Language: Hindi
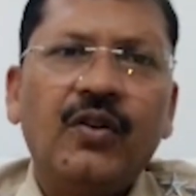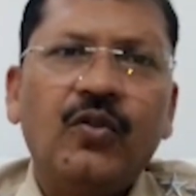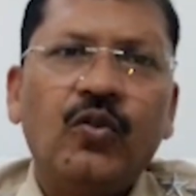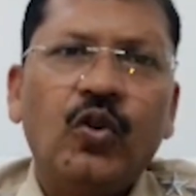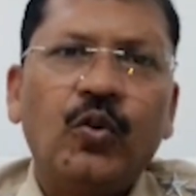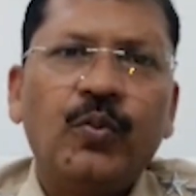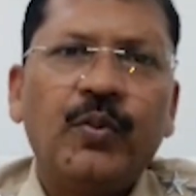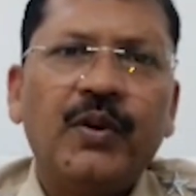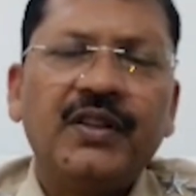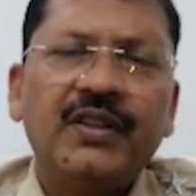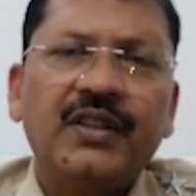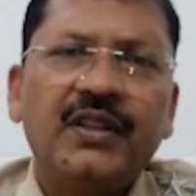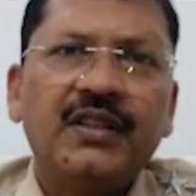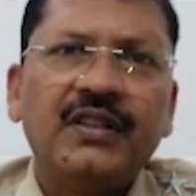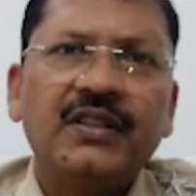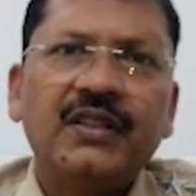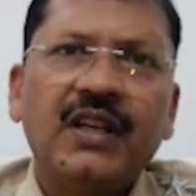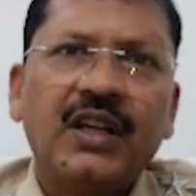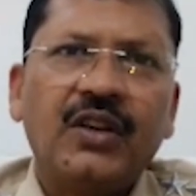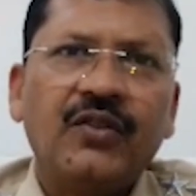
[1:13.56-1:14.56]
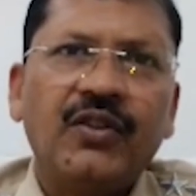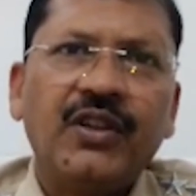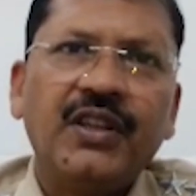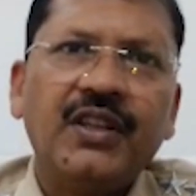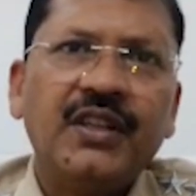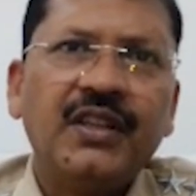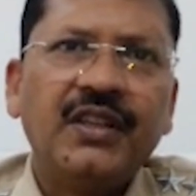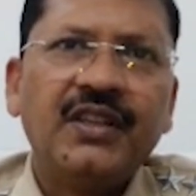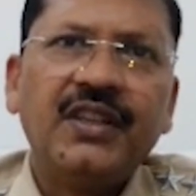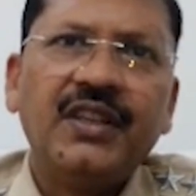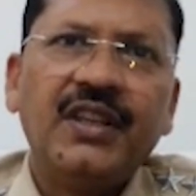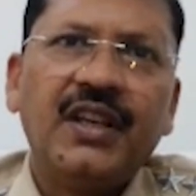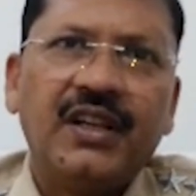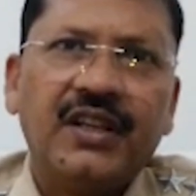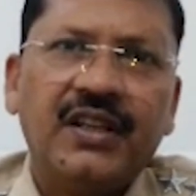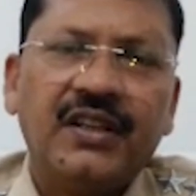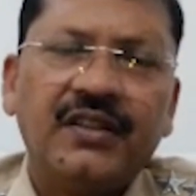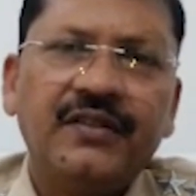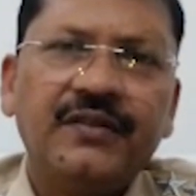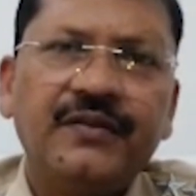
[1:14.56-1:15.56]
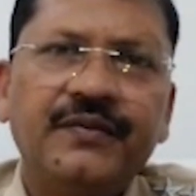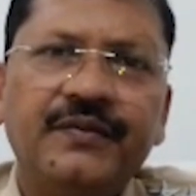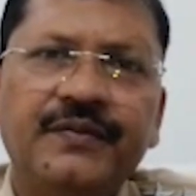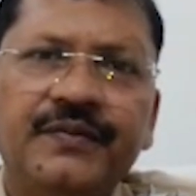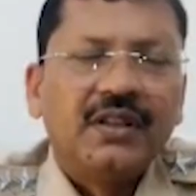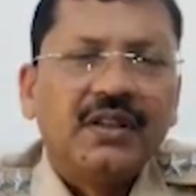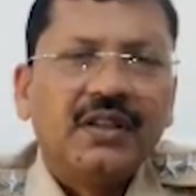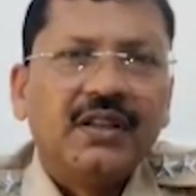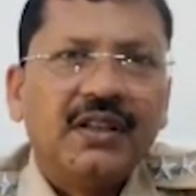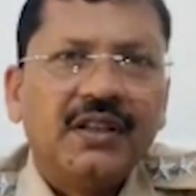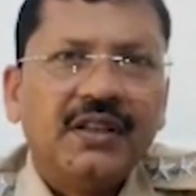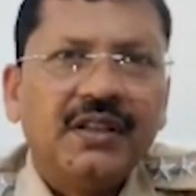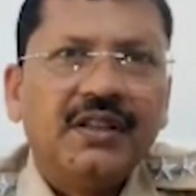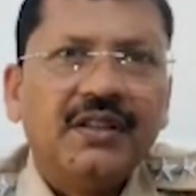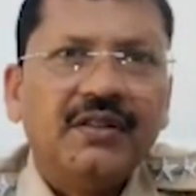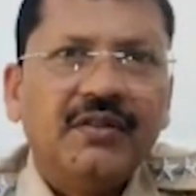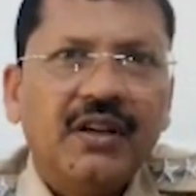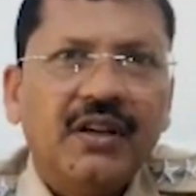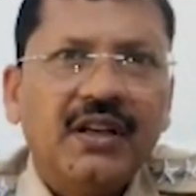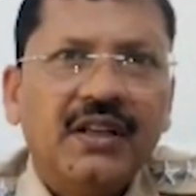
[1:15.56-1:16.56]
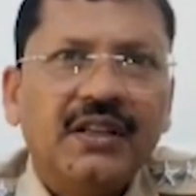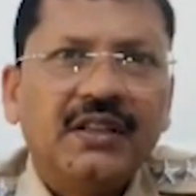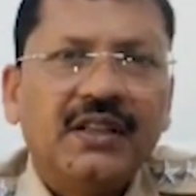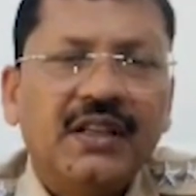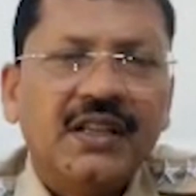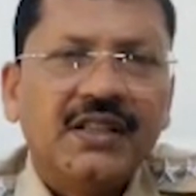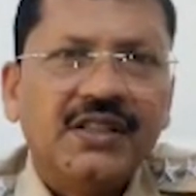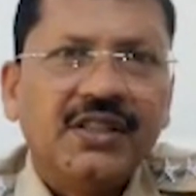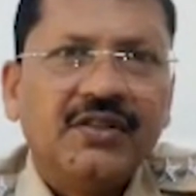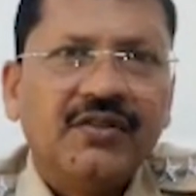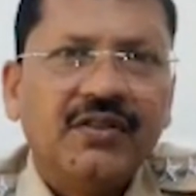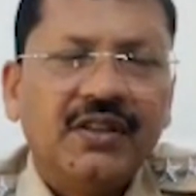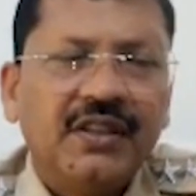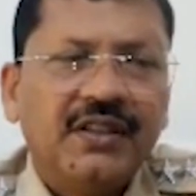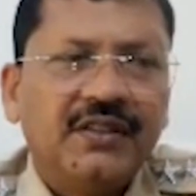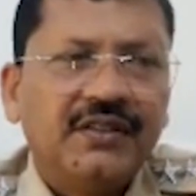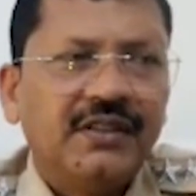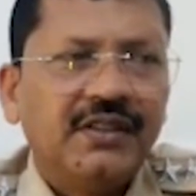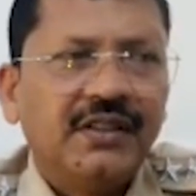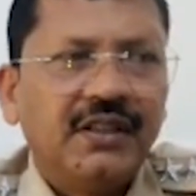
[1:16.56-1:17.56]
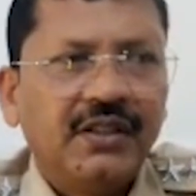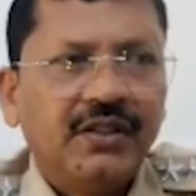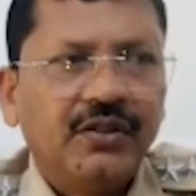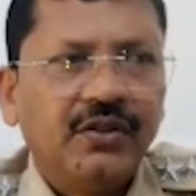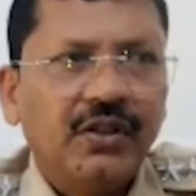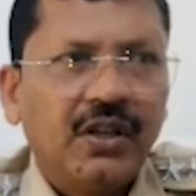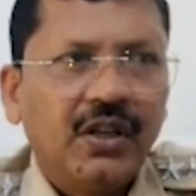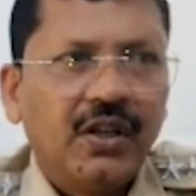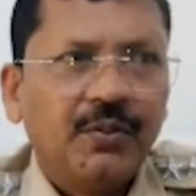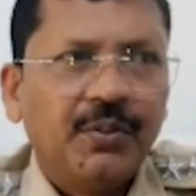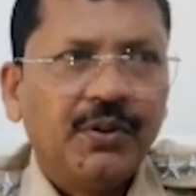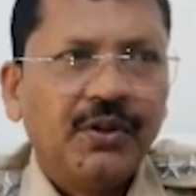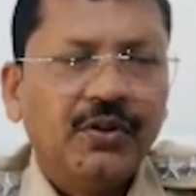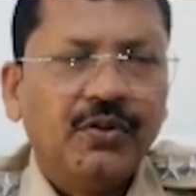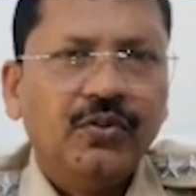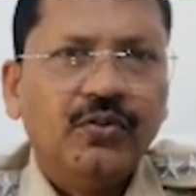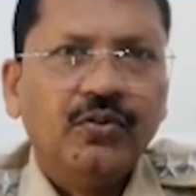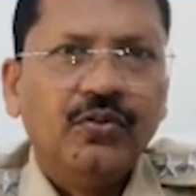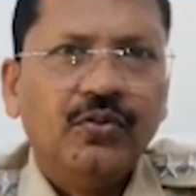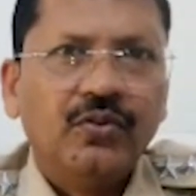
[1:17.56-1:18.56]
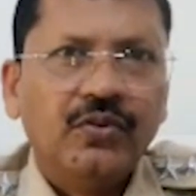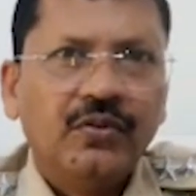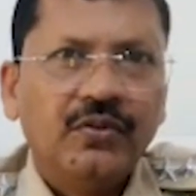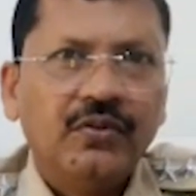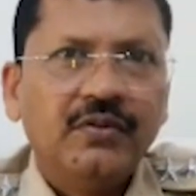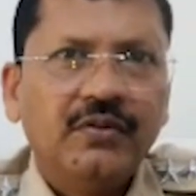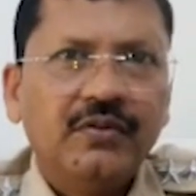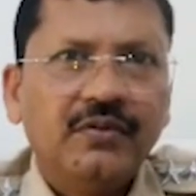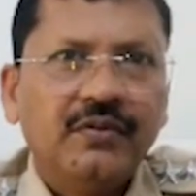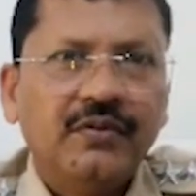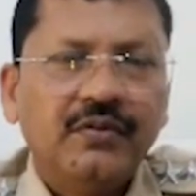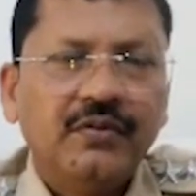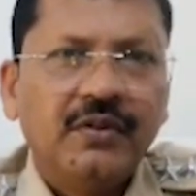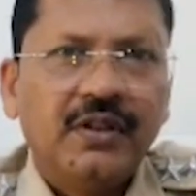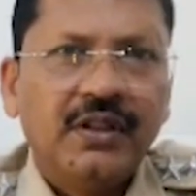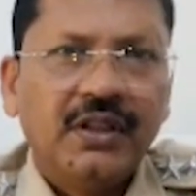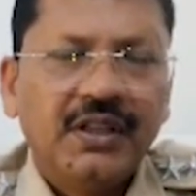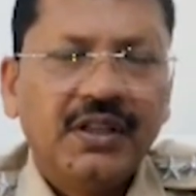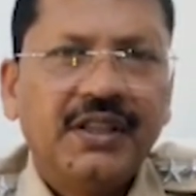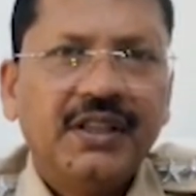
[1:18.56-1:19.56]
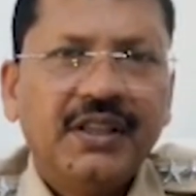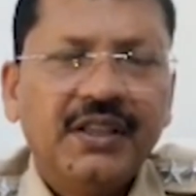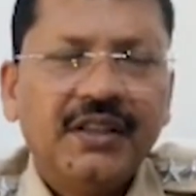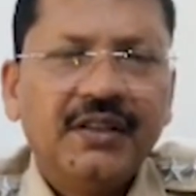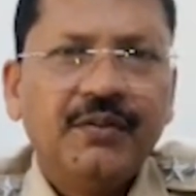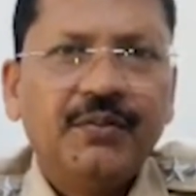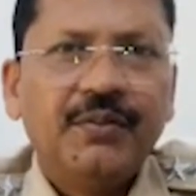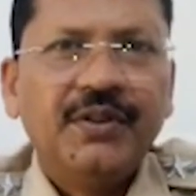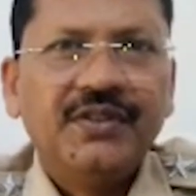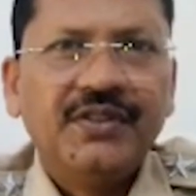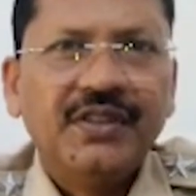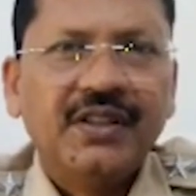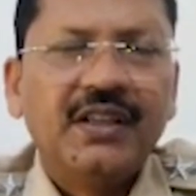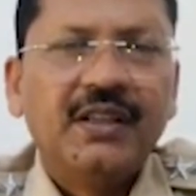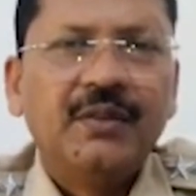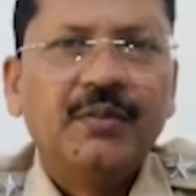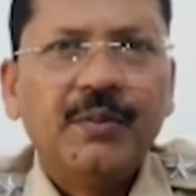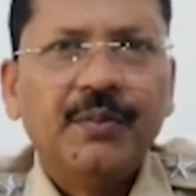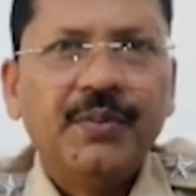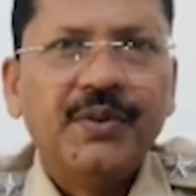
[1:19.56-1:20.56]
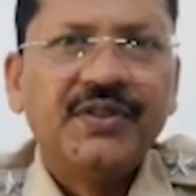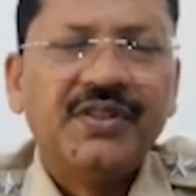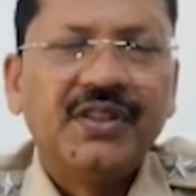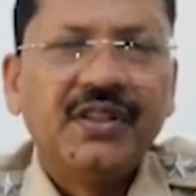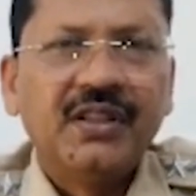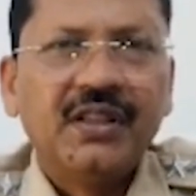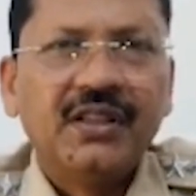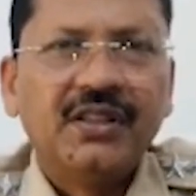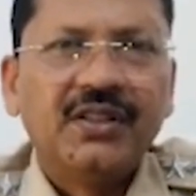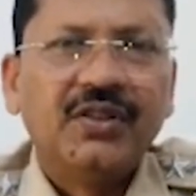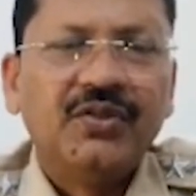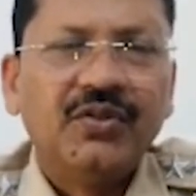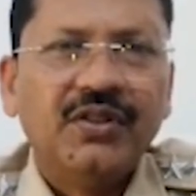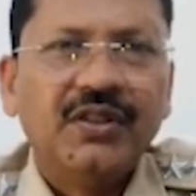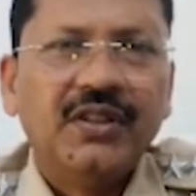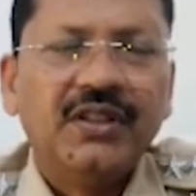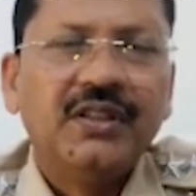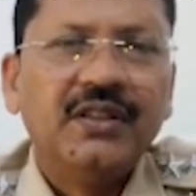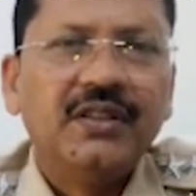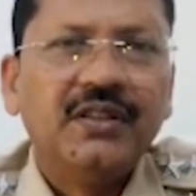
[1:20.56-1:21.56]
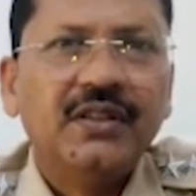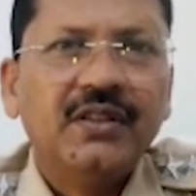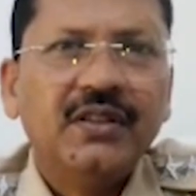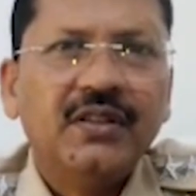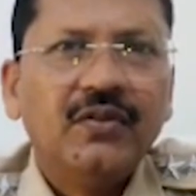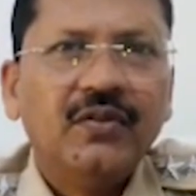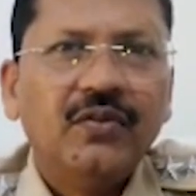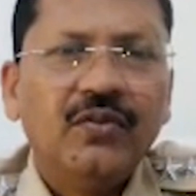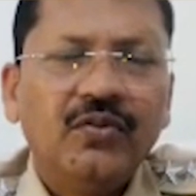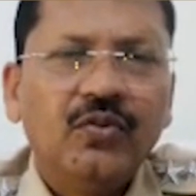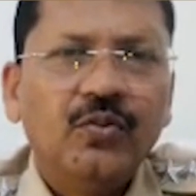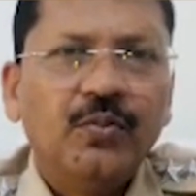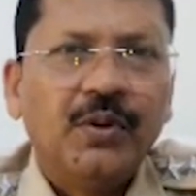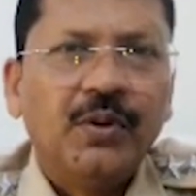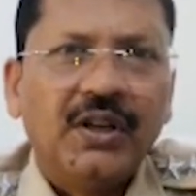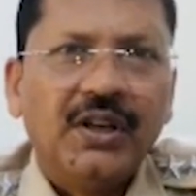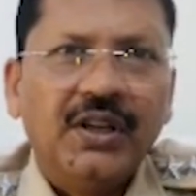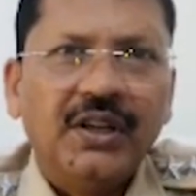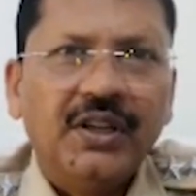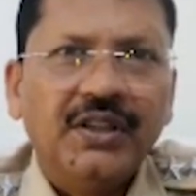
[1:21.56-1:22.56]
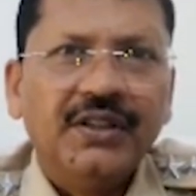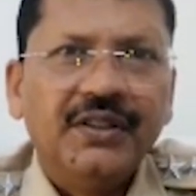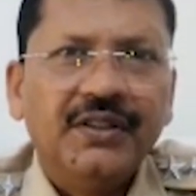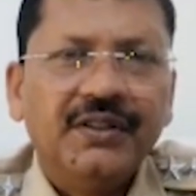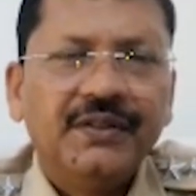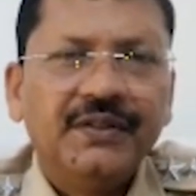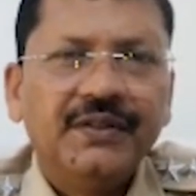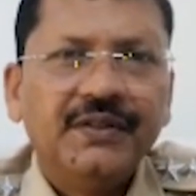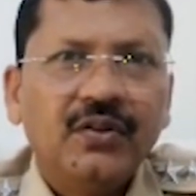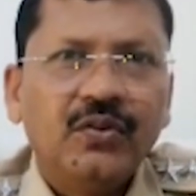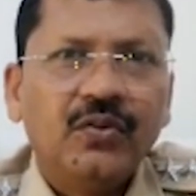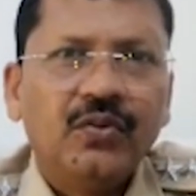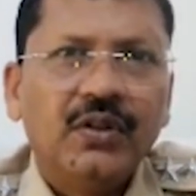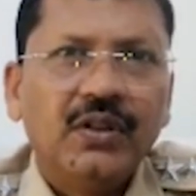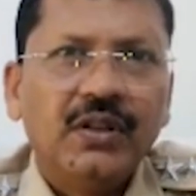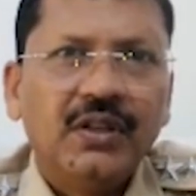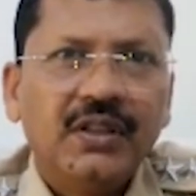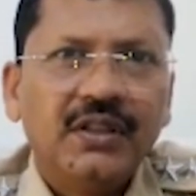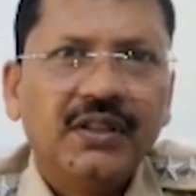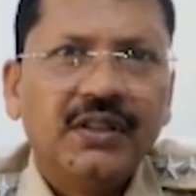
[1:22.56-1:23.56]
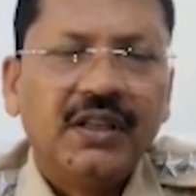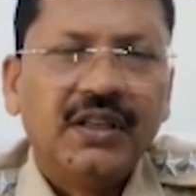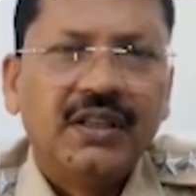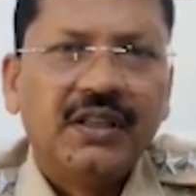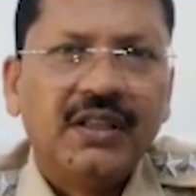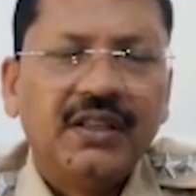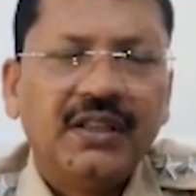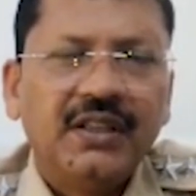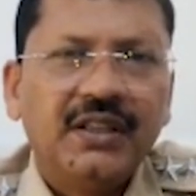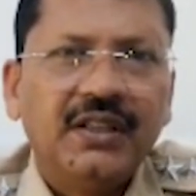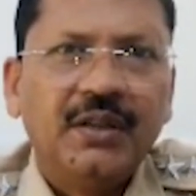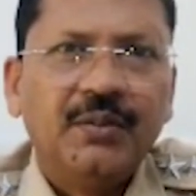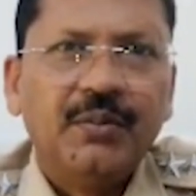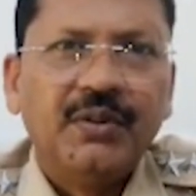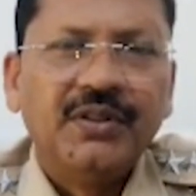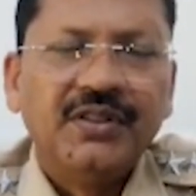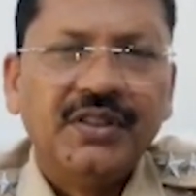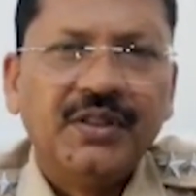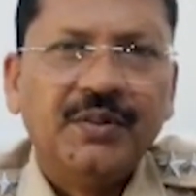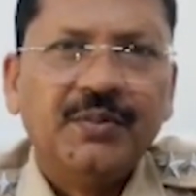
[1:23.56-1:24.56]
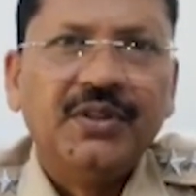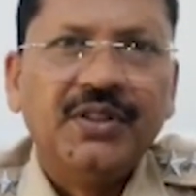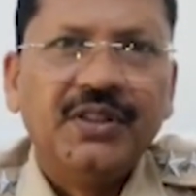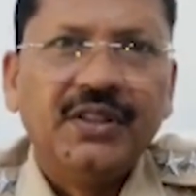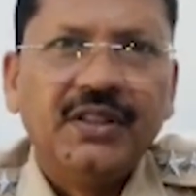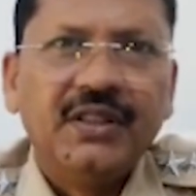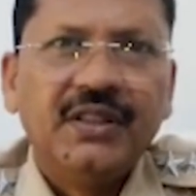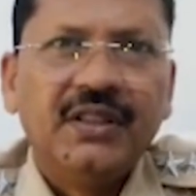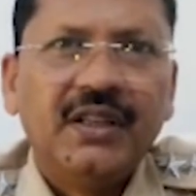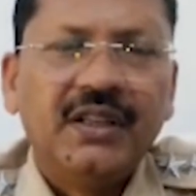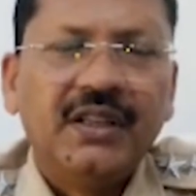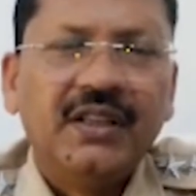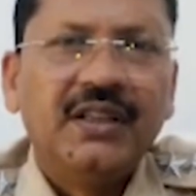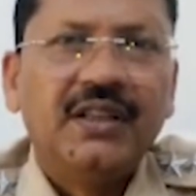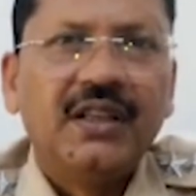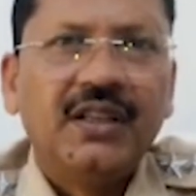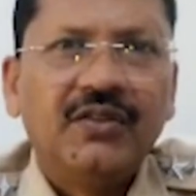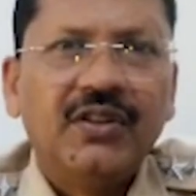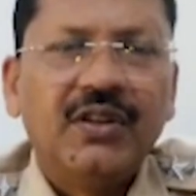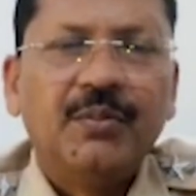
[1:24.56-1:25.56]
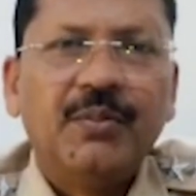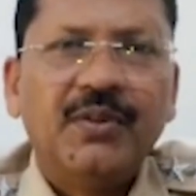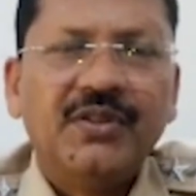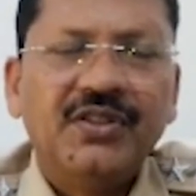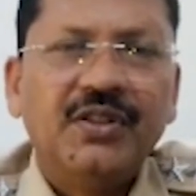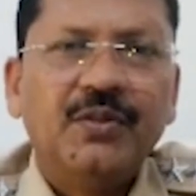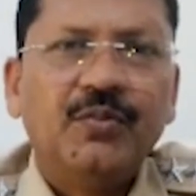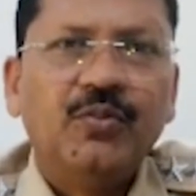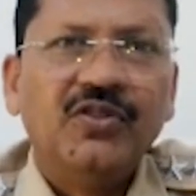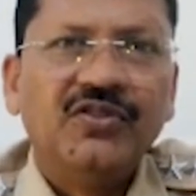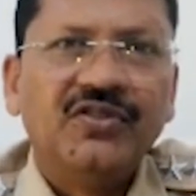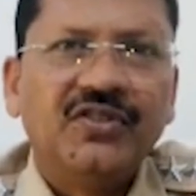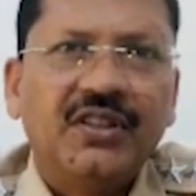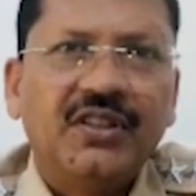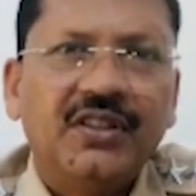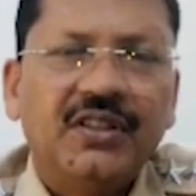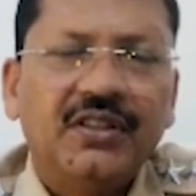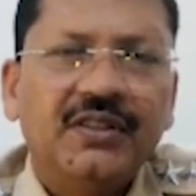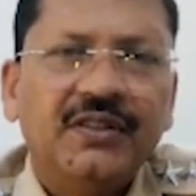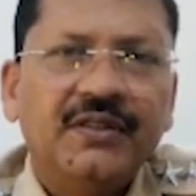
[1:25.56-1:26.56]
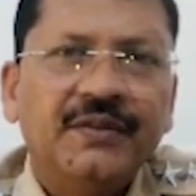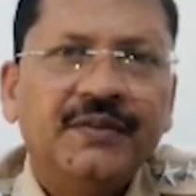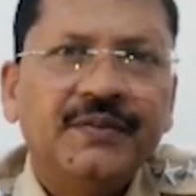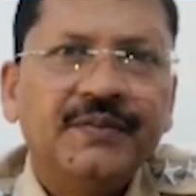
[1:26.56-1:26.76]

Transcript: और कोटपा अंतर्गत कार्रवाई किया गया सरकारी वाहन खाजी वाहन ऐसा जाके तालाब के दूर रख के फिर जंगल में पीछे करते हुए गए उनको पकड़ लिया गुना दाखिल के लिए अंबाजरी में दिए अगली कार्रवाई अंबाजरी पुलिस कर रहे